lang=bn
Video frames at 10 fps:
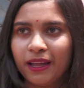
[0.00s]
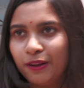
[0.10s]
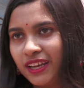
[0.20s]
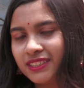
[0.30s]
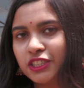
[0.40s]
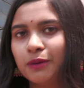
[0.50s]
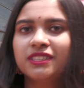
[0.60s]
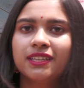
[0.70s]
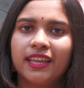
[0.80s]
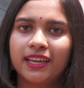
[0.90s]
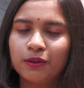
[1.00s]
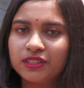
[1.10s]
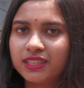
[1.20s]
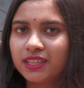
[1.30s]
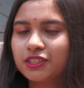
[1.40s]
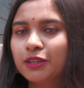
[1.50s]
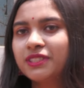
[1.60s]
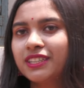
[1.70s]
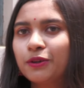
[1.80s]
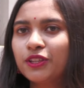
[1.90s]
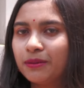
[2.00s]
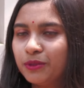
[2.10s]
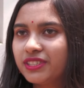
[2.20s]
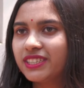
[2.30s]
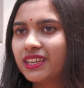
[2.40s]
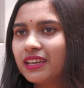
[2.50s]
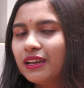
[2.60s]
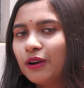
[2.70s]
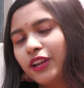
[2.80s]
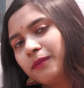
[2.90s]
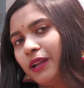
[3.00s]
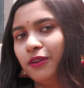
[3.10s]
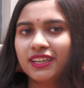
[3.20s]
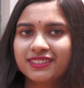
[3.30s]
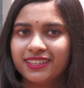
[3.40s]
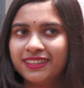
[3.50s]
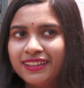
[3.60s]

ভালো লাগছে সবার সাথে দেখা হচ্ছে সবার সাথে কথা বলছি অনেক ভালো লাগছে